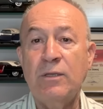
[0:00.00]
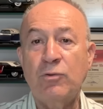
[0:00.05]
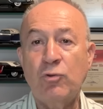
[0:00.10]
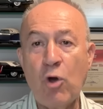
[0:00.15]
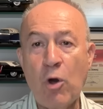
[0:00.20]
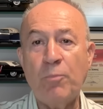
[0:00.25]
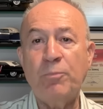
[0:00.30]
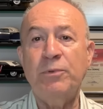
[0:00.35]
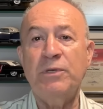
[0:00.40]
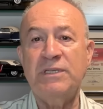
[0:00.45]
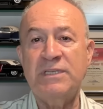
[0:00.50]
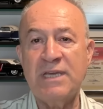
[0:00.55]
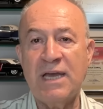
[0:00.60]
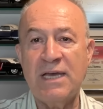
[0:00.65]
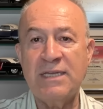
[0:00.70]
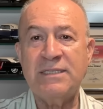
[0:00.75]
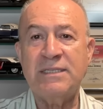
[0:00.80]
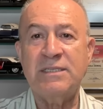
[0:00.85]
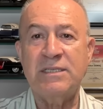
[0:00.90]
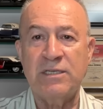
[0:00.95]

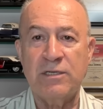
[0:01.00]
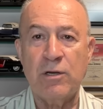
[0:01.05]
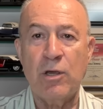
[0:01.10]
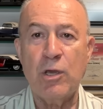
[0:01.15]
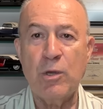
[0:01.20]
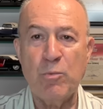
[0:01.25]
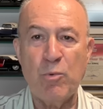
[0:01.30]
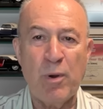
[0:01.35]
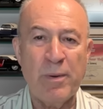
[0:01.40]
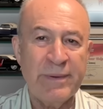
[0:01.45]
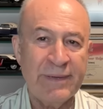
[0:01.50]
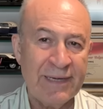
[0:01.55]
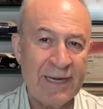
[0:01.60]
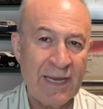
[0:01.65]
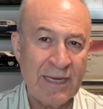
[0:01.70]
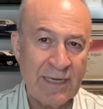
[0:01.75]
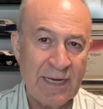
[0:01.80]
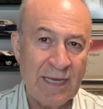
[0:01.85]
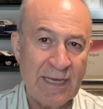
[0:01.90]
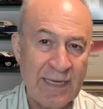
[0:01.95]
Toplayacağız. Ciro Immobile ile